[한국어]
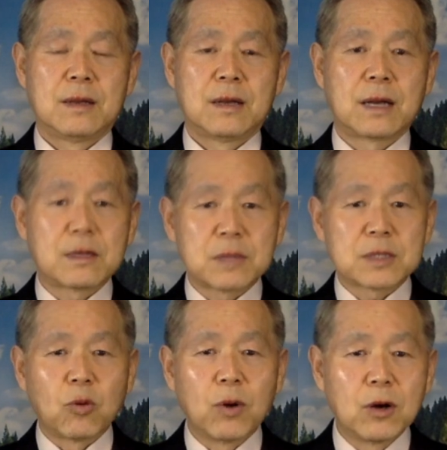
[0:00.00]

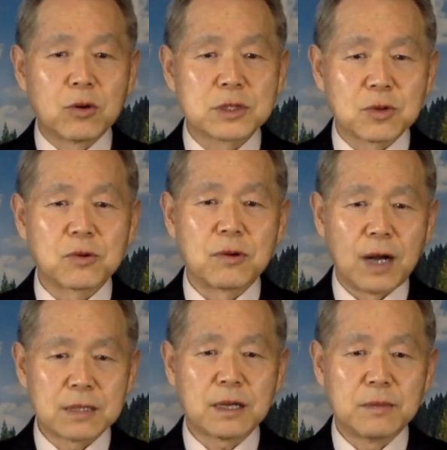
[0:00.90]
하나님께서
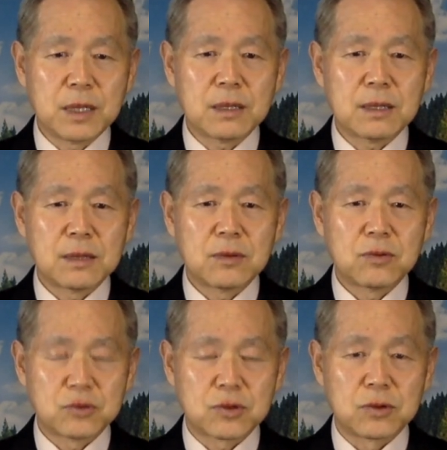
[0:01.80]
원론적으로 아담의
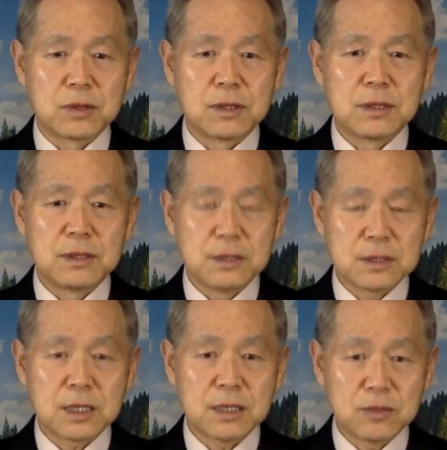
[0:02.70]
후손
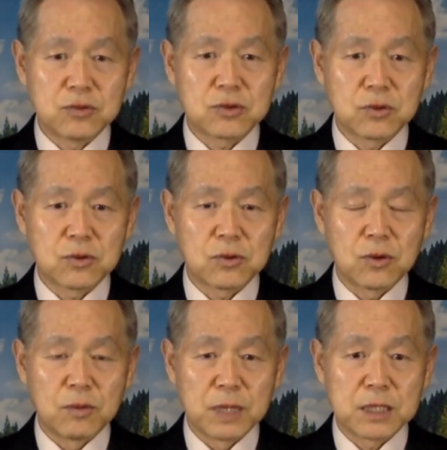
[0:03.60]
여자의
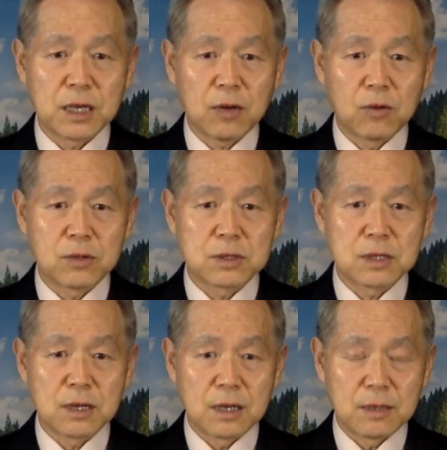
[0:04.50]
후손으로 메시아가 올
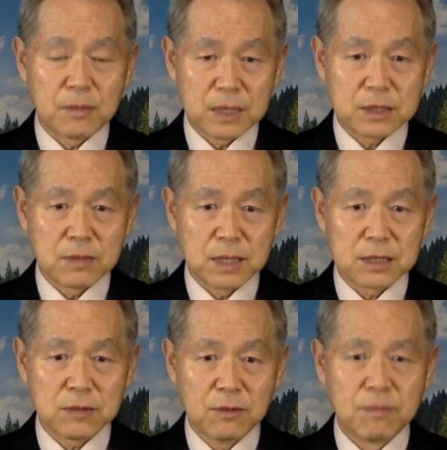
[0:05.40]
것을
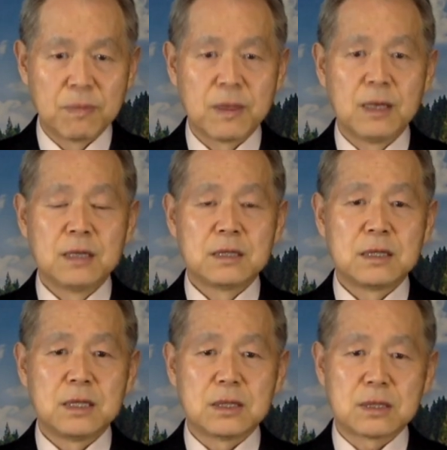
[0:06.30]
말씀하시고
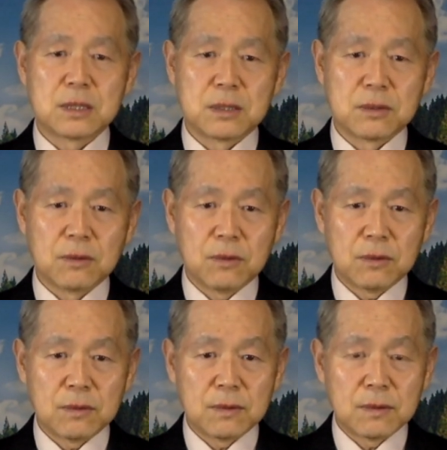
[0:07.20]
그리고
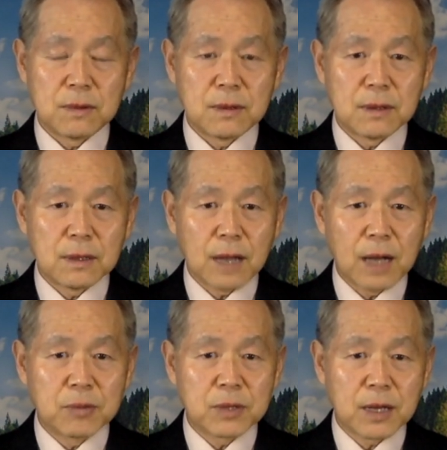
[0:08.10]

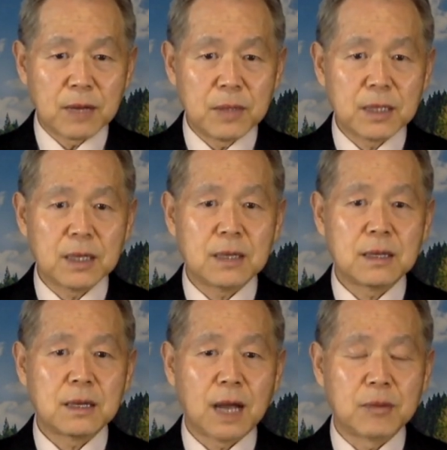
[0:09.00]
아브라함에게
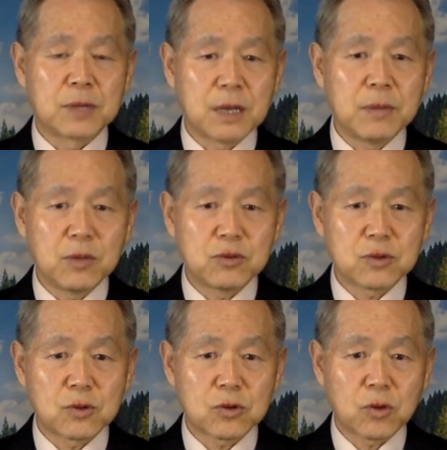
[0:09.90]
아브라함의
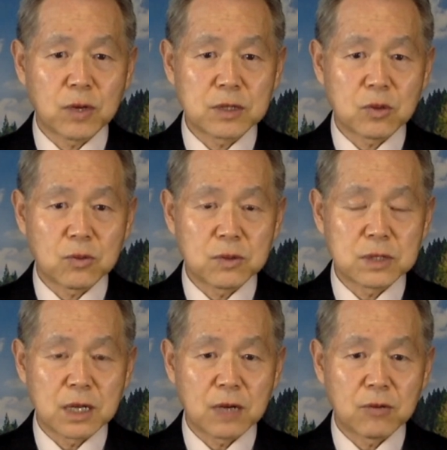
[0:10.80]
후손을 통해서 올
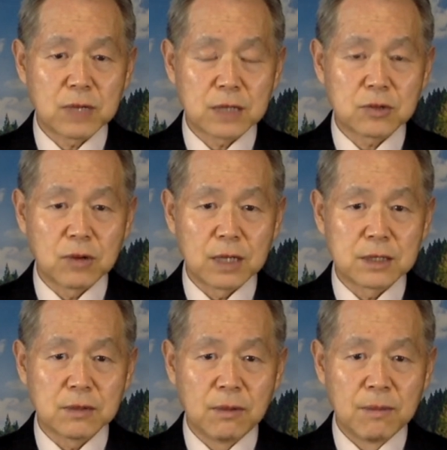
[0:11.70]
것이라고
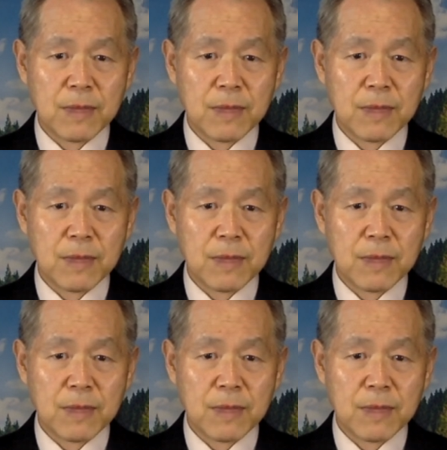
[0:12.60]
약속하시고